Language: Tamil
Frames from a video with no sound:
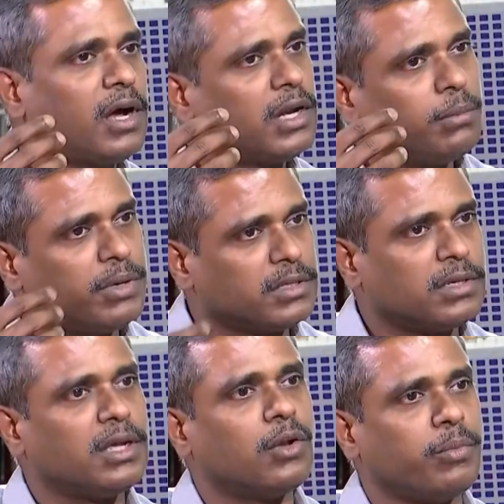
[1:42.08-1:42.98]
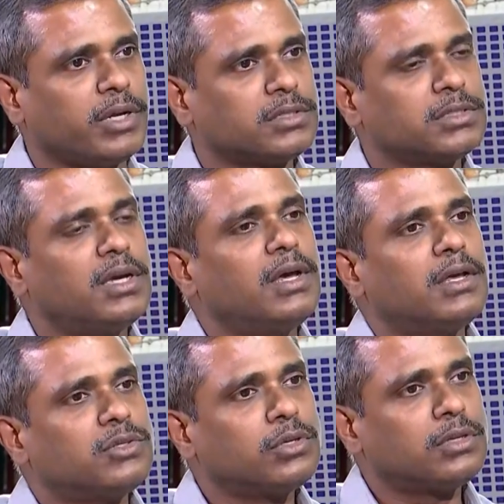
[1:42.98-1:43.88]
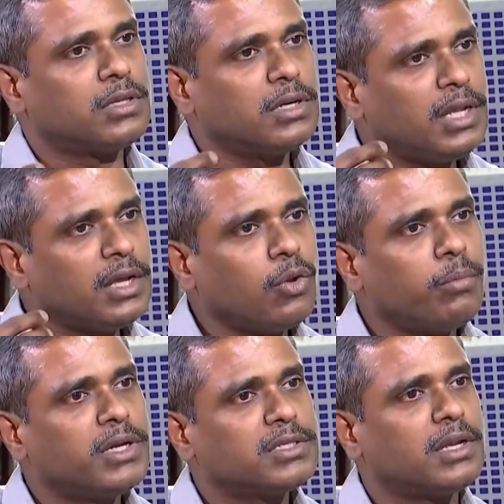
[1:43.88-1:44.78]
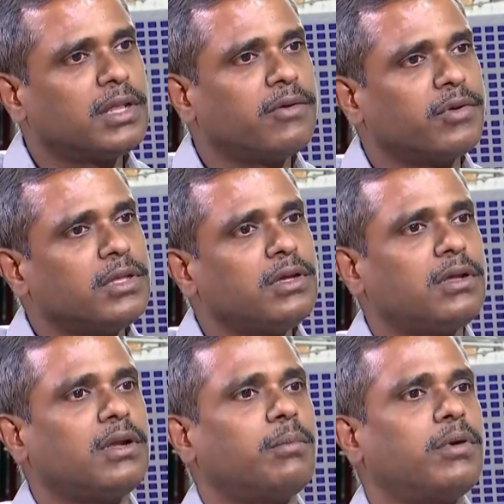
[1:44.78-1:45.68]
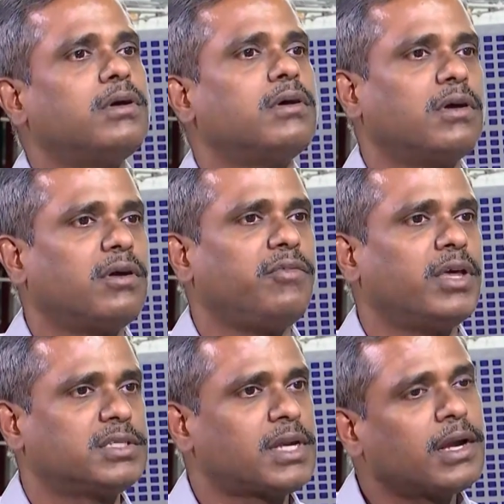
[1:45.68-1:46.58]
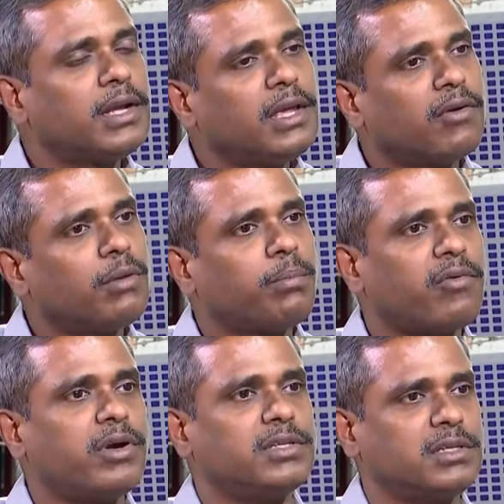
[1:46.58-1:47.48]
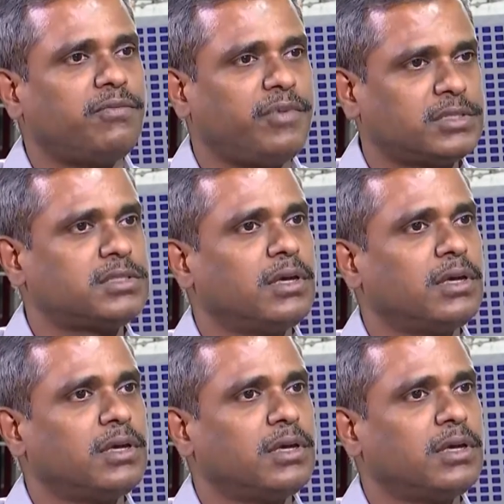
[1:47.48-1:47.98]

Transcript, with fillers: ஹண்ட்ரட் பை தேர்ட்டி கிலோமீட்டர்ஸ் ஸோ தேர்ட்டி கிலோமீட்டர்ஸில் தான் வந்து நம்ம வி ஆர் ஸ்டார்டிங் அவர் பவர் டிசன் ஃபேஸ்